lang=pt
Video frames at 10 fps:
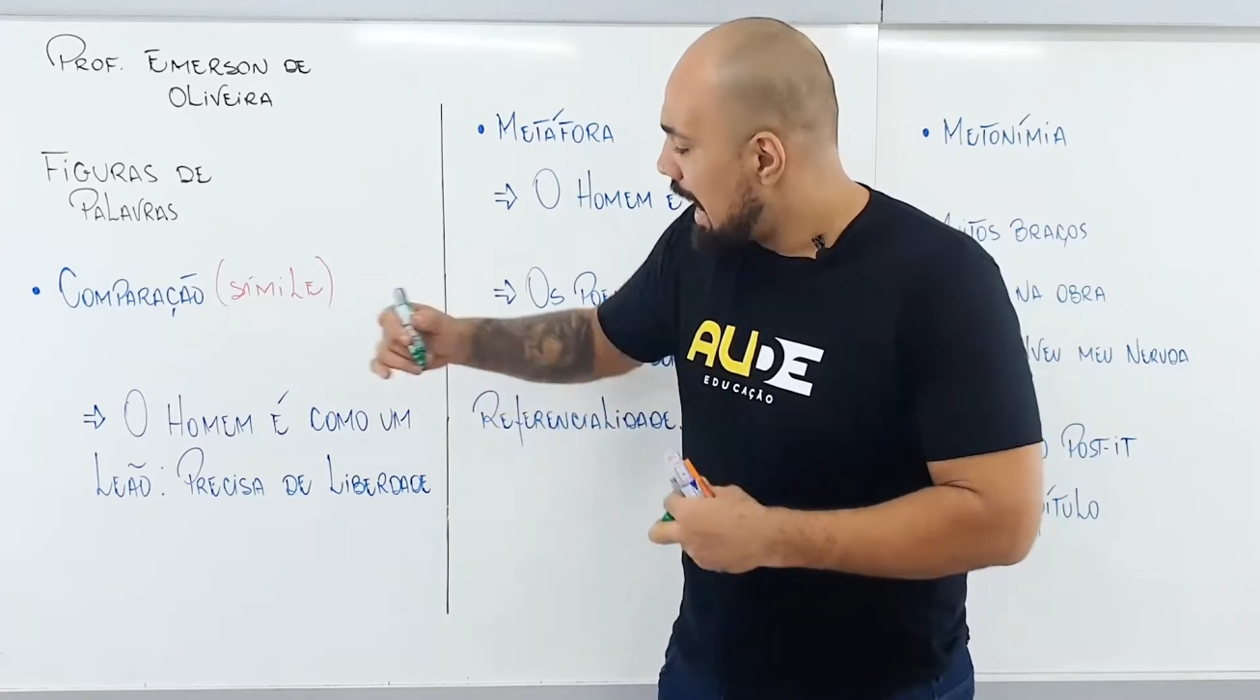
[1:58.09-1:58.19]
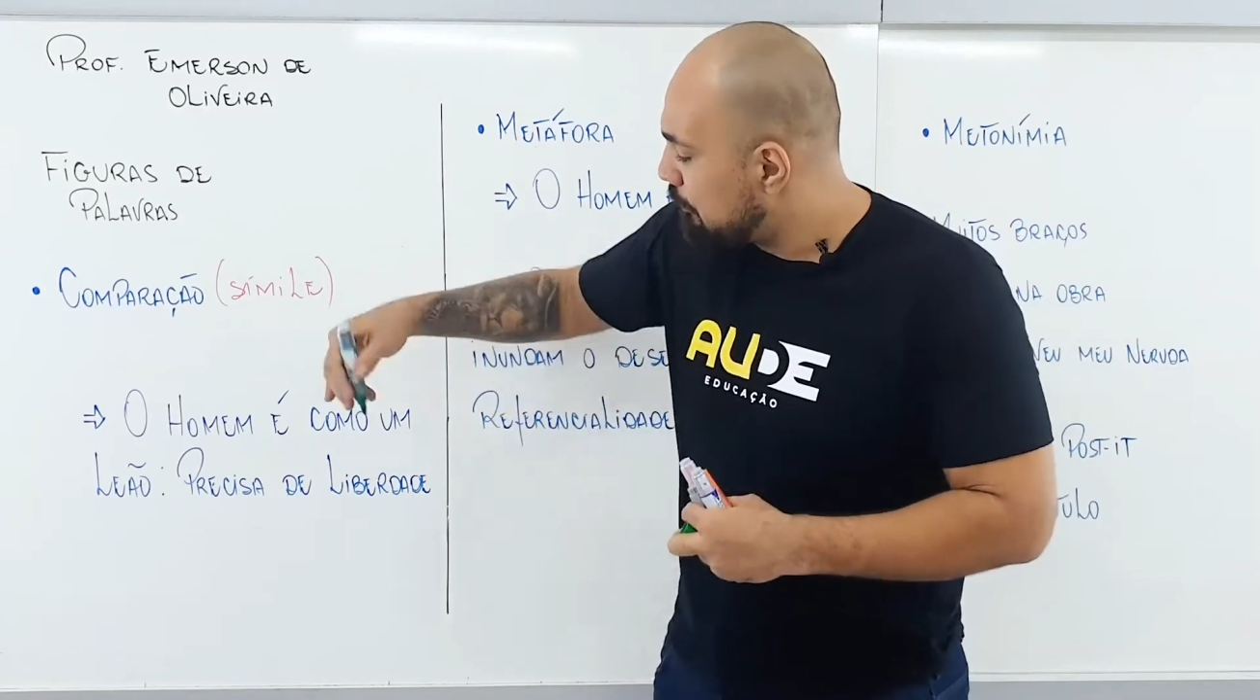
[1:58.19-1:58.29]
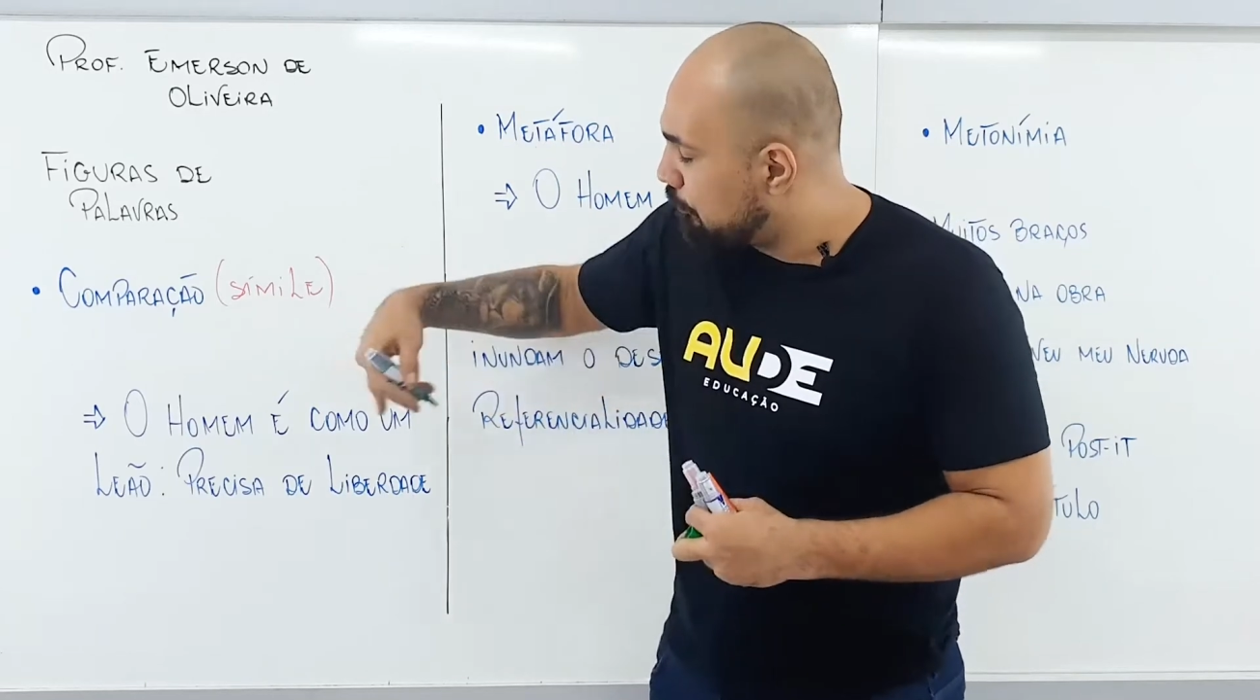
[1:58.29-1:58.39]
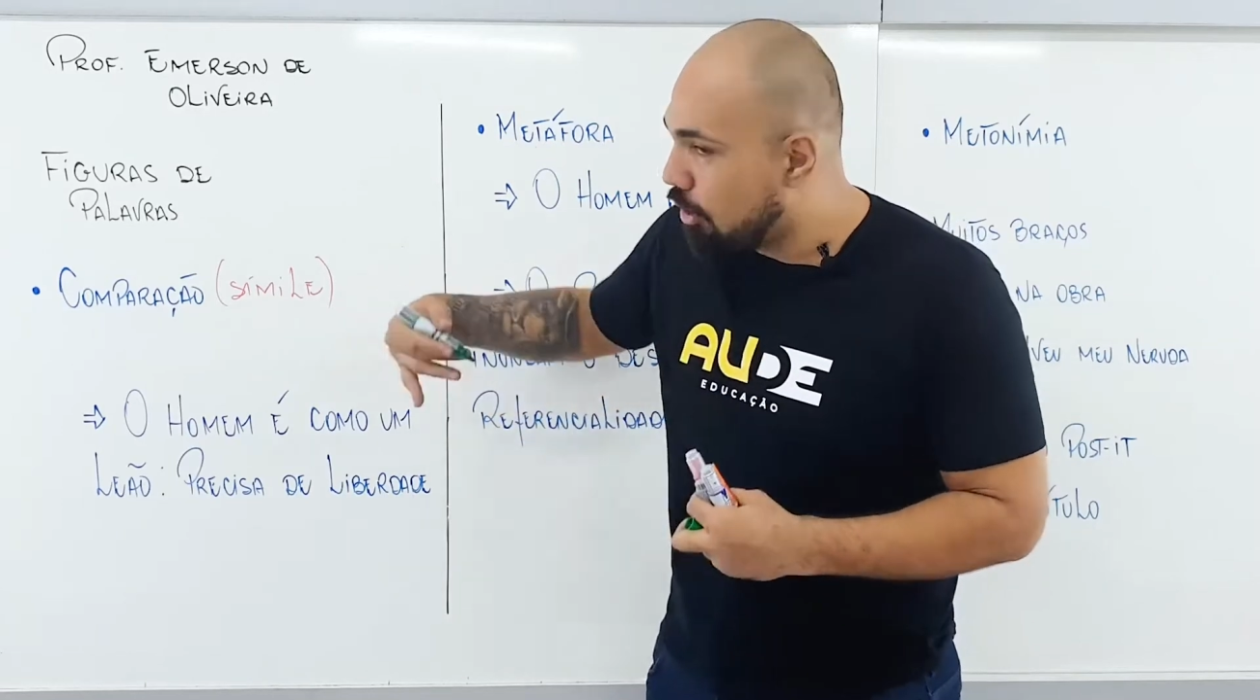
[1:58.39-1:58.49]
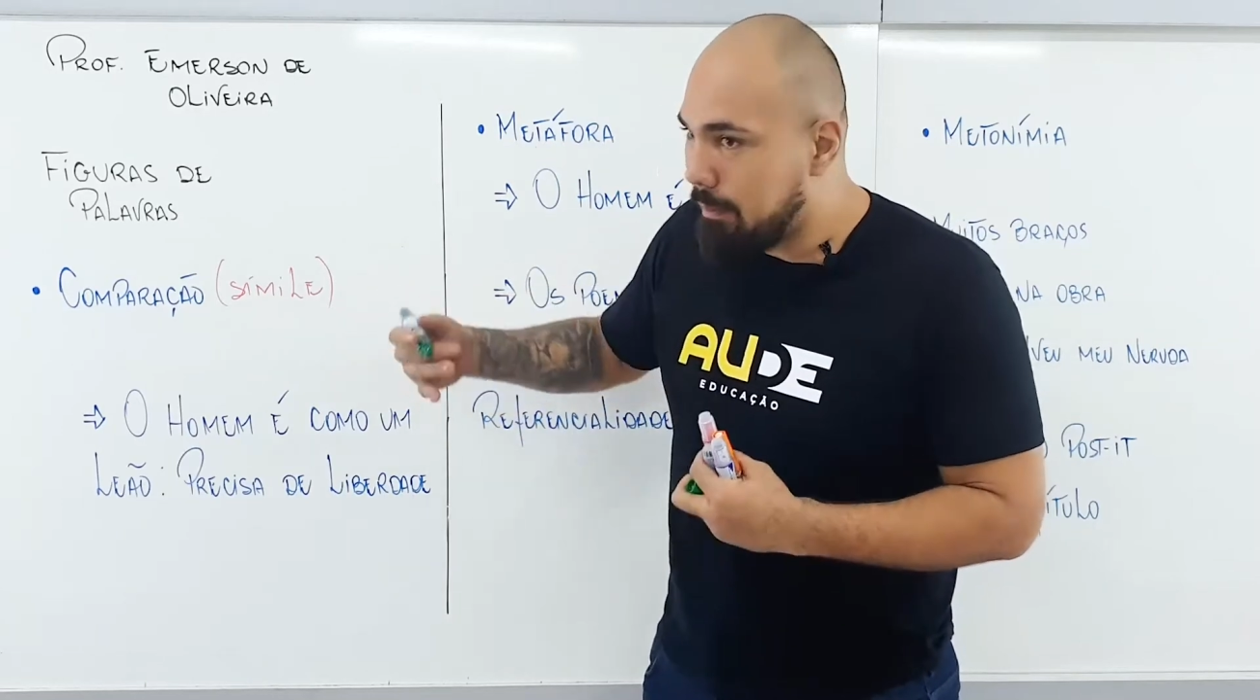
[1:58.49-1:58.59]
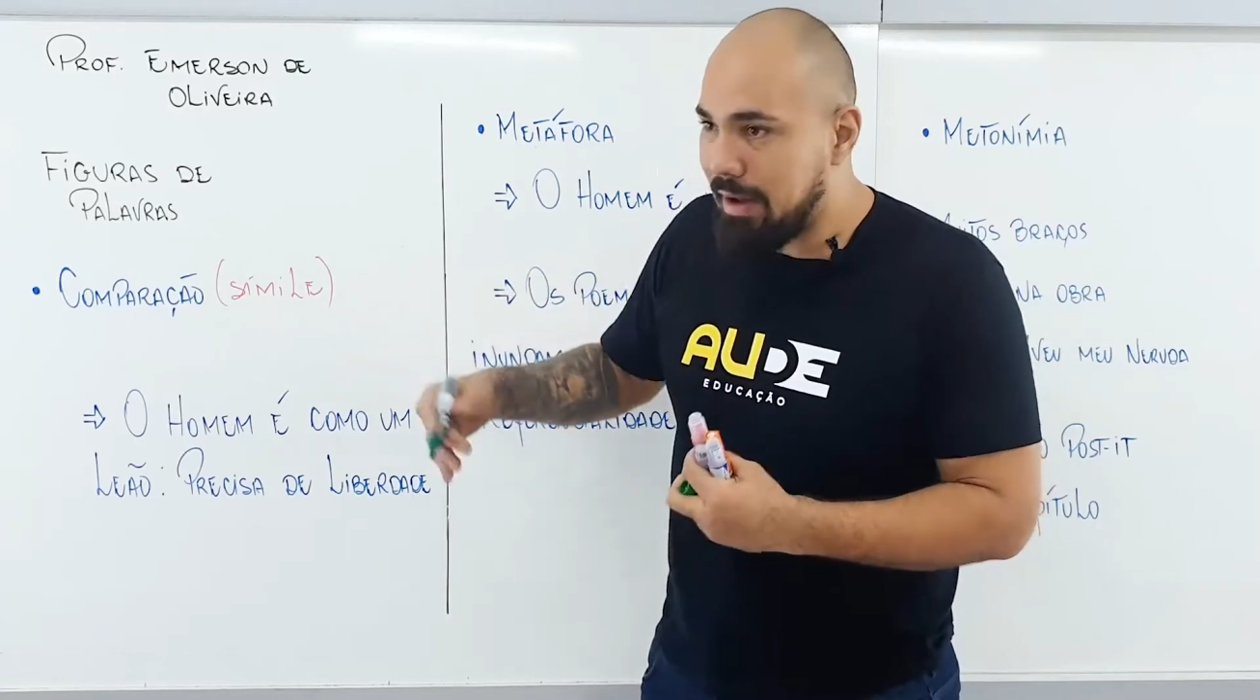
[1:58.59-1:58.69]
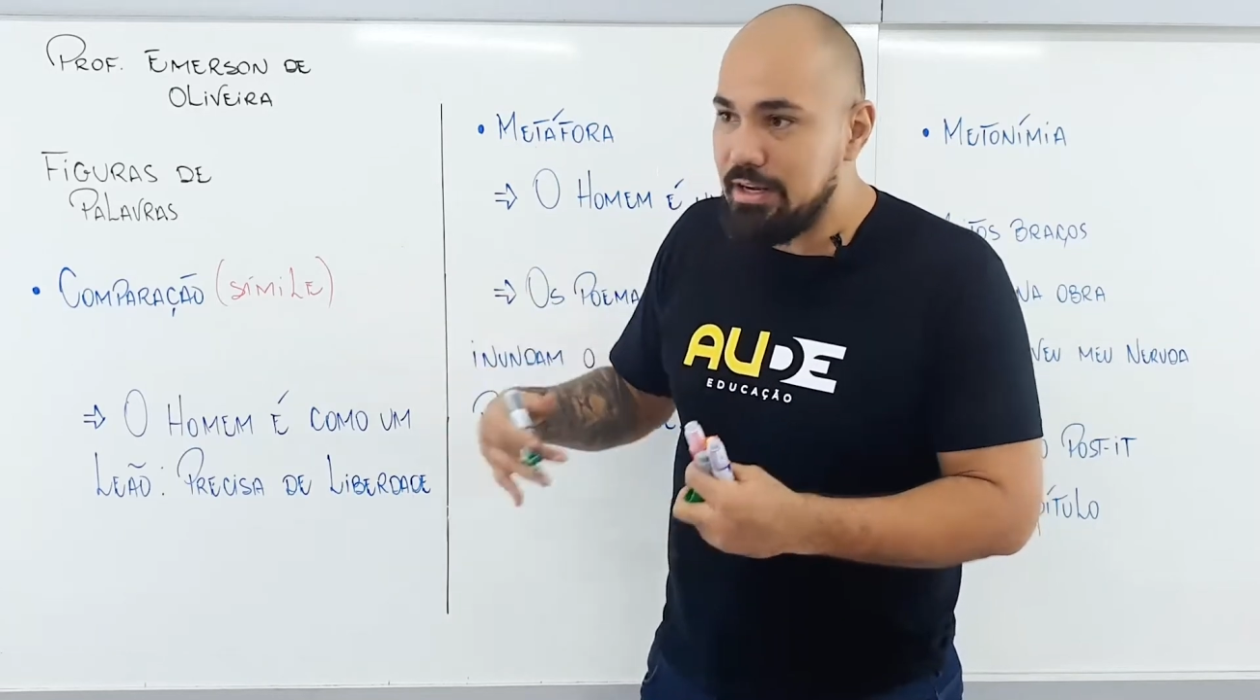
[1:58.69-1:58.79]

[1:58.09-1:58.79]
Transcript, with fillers: a forma